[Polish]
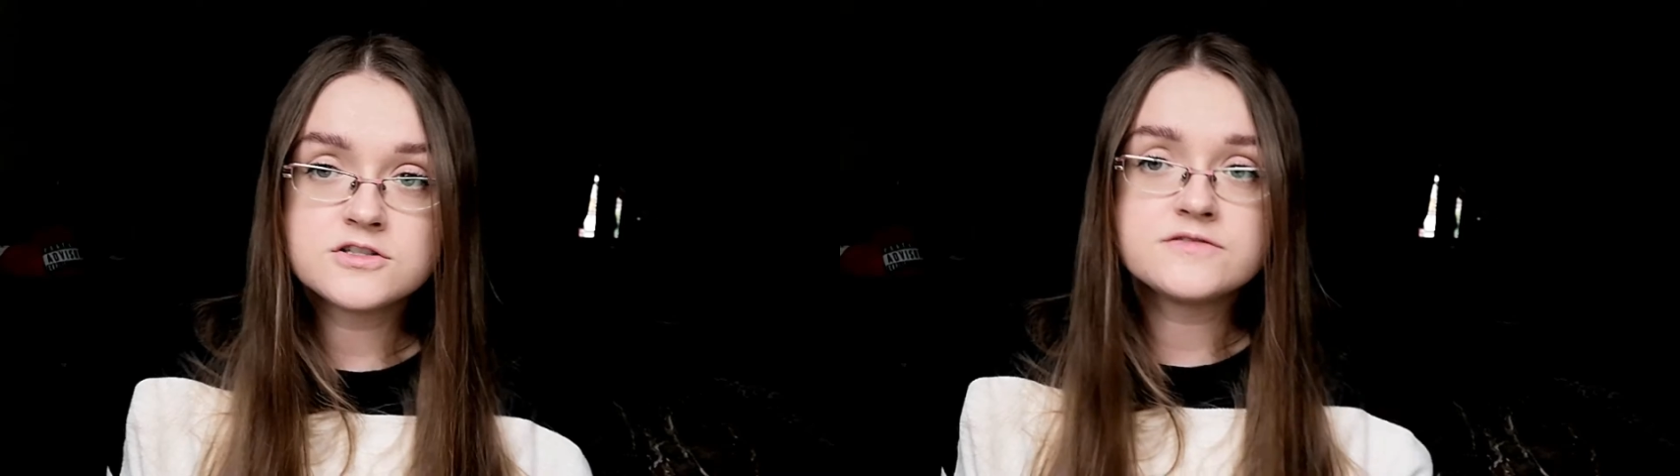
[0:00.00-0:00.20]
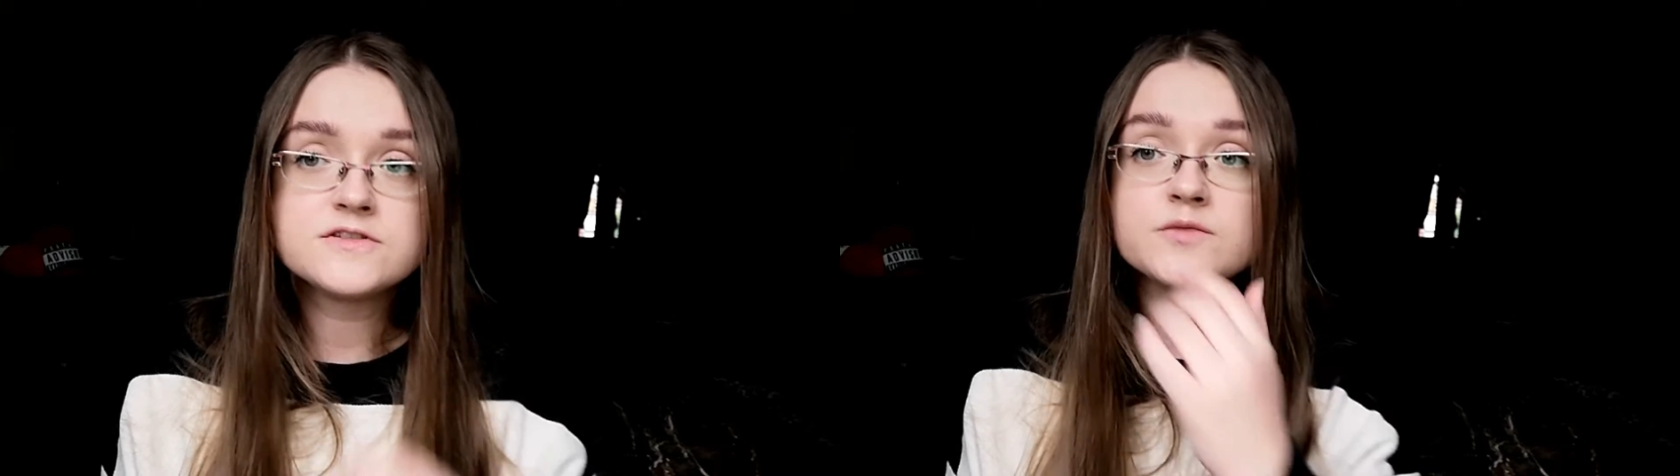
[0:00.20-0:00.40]

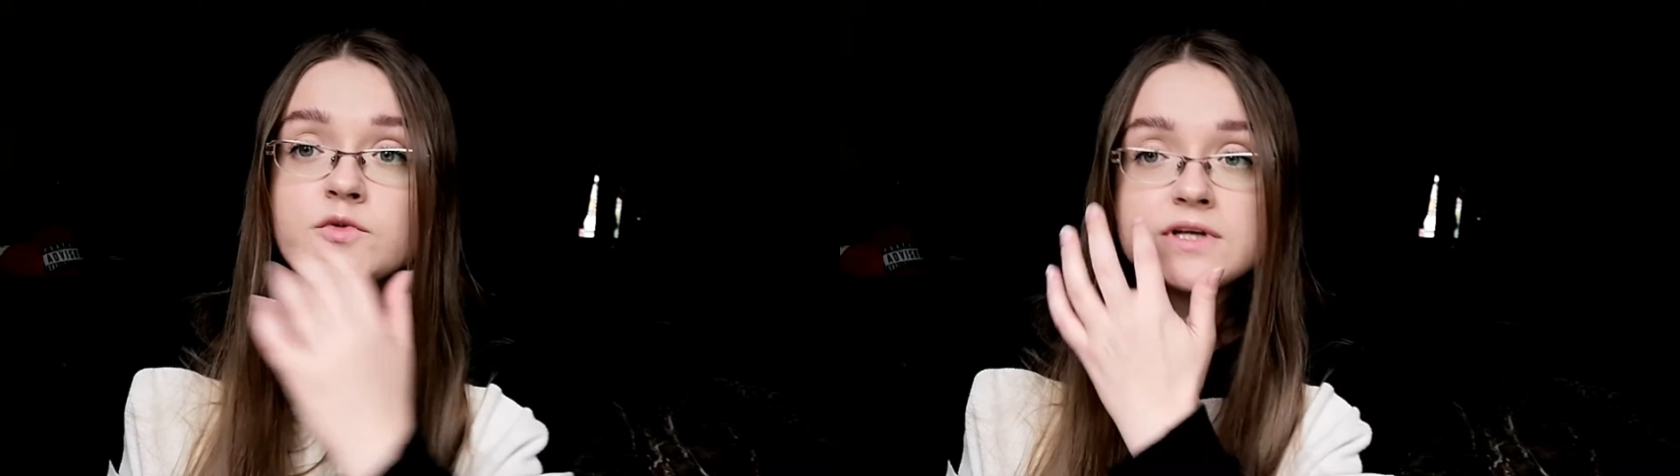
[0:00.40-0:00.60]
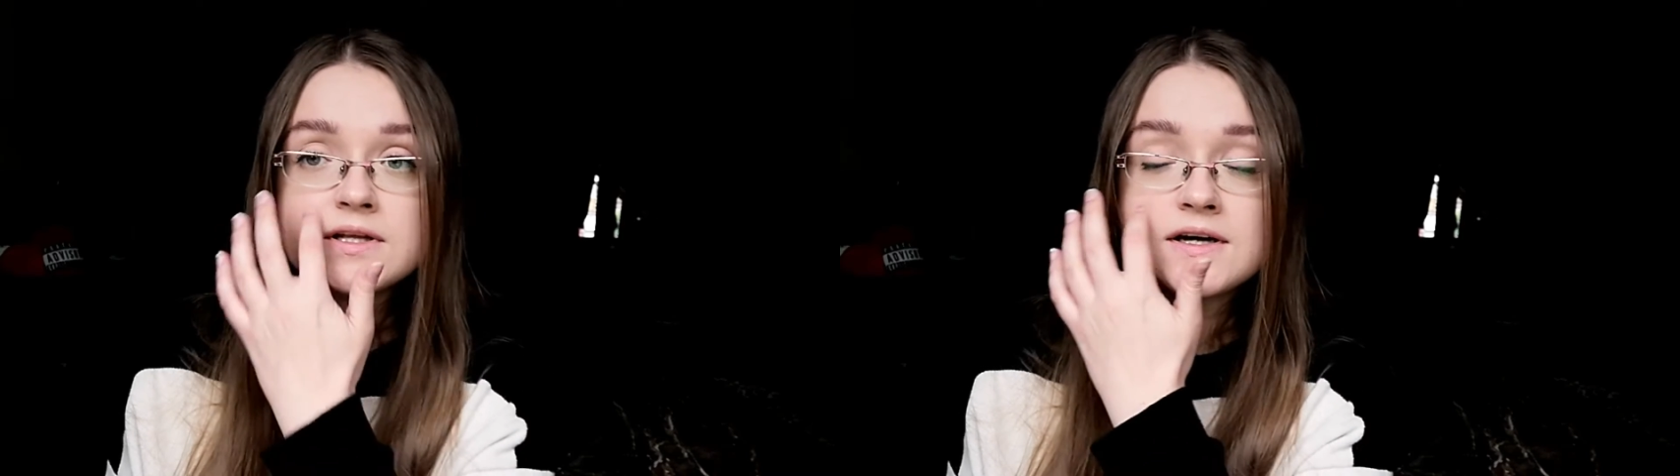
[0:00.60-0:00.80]
Oczywiście
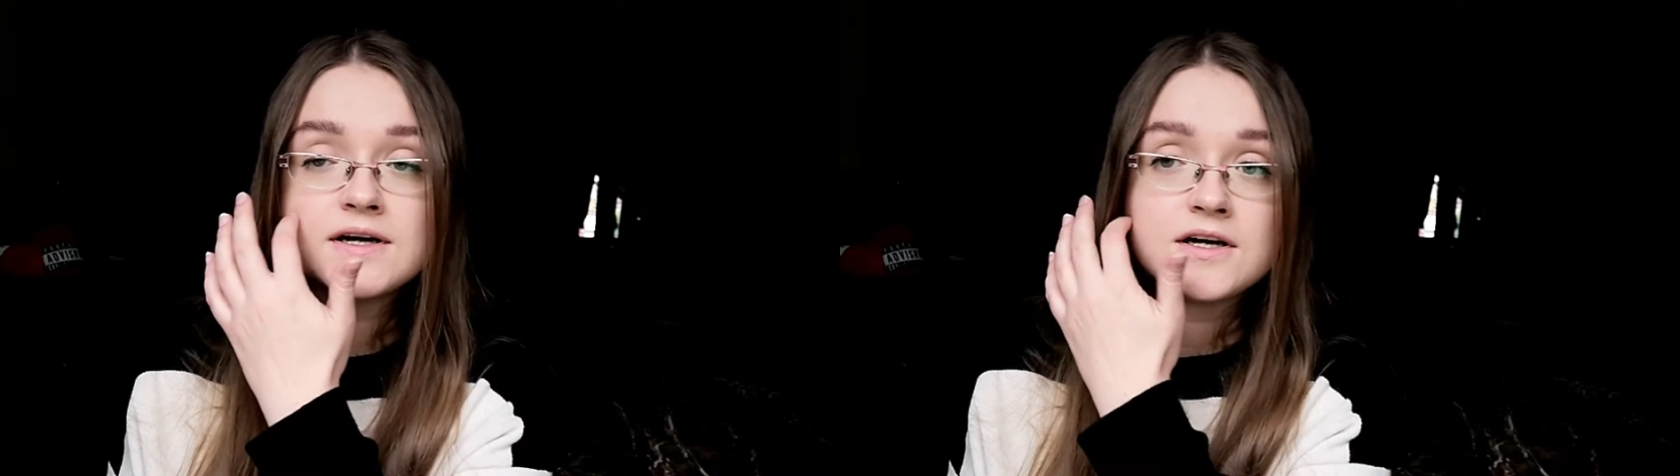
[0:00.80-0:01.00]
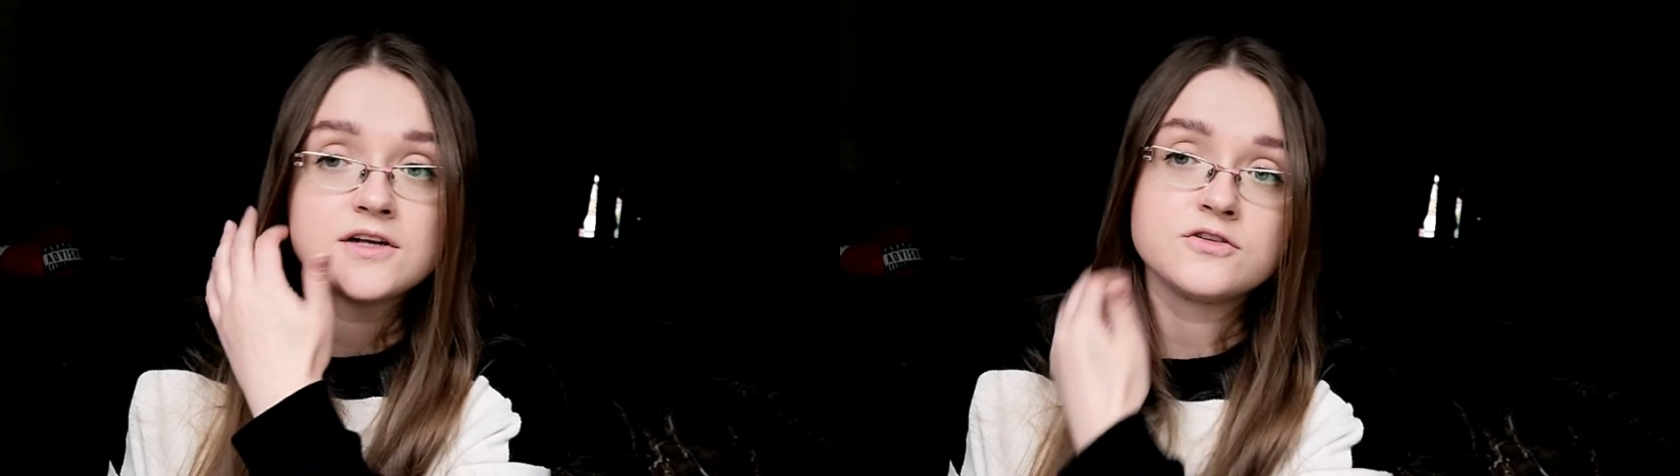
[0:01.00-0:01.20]

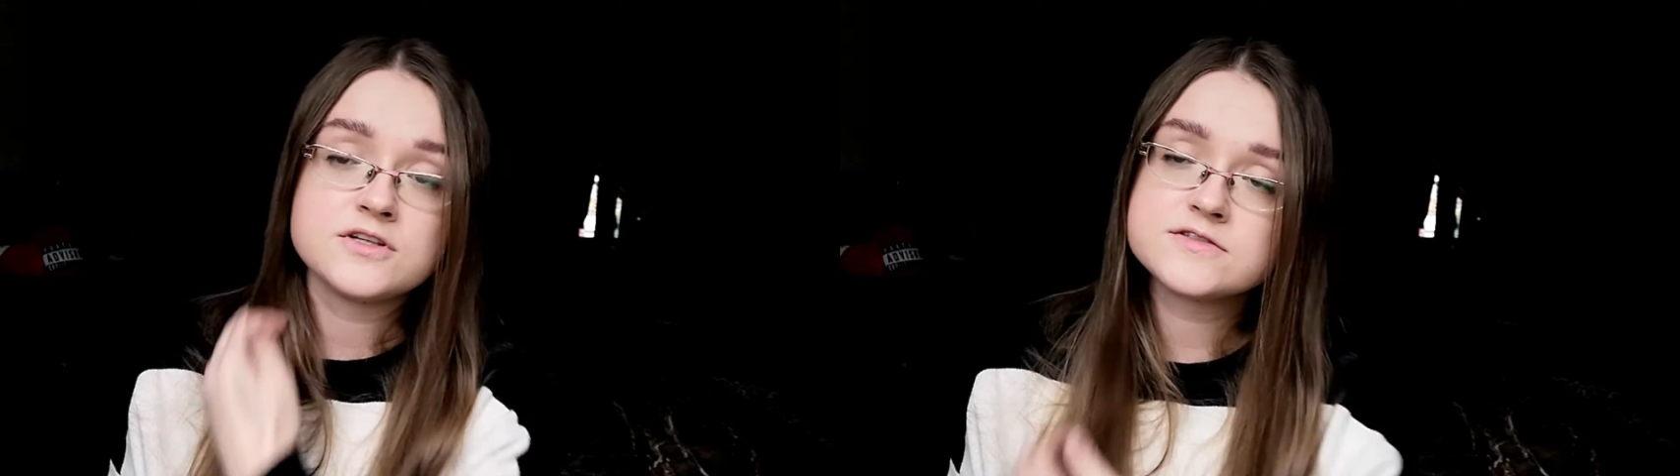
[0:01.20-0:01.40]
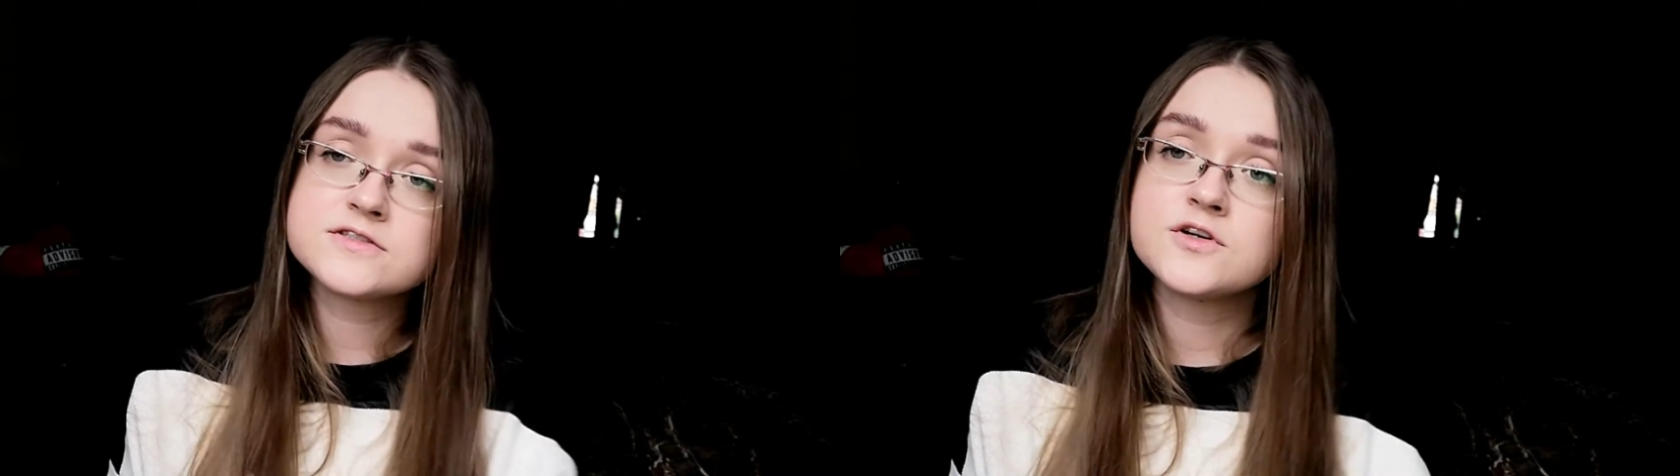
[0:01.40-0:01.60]
motanka to
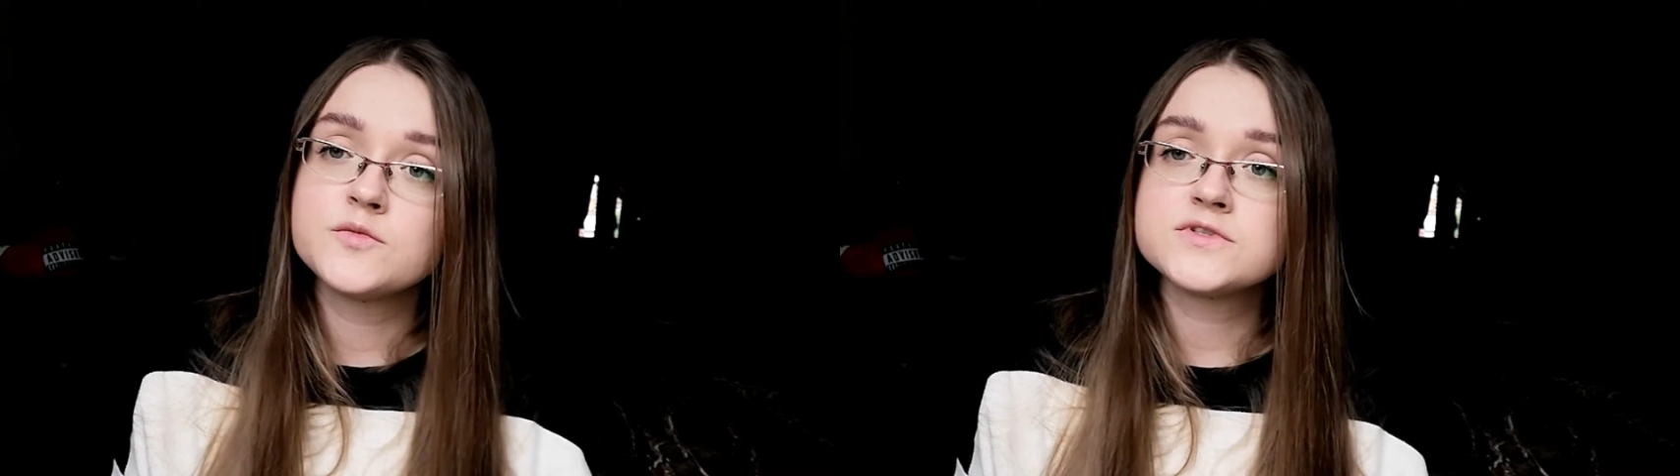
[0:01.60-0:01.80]
nie wszystko,